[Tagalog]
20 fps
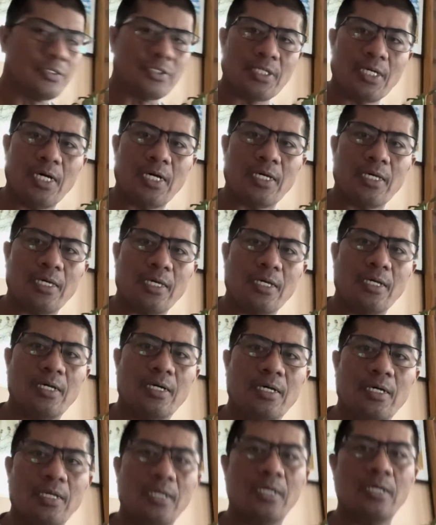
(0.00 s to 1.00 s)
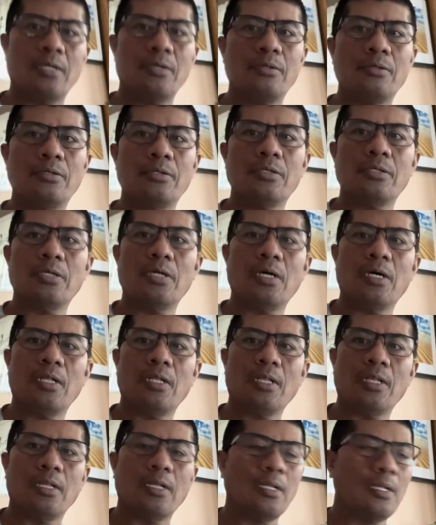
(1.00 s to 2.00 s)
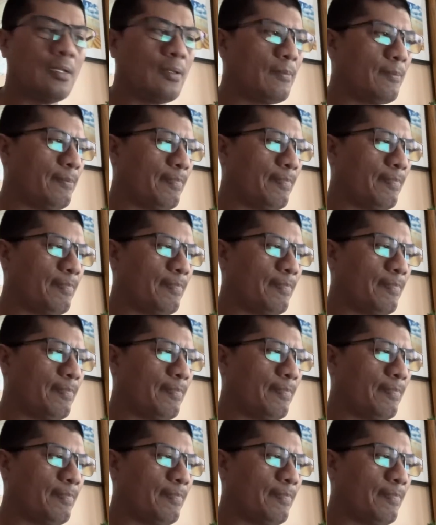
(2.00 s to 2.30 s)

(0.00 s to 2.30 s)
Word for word: sa aking uh, uh,